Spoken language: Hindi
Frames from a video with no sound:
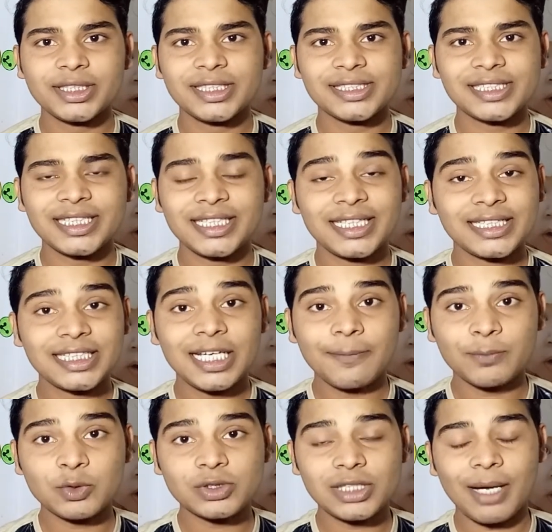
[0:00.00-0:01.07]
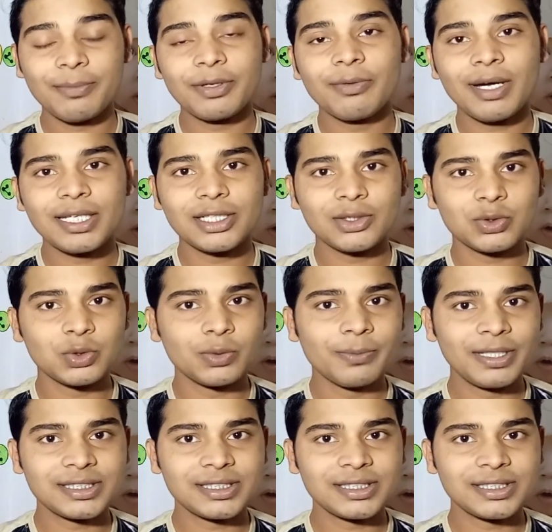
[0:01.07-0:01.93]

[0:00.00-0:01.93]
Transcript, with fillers: है जैसे कि यदि आपको सामने वाले को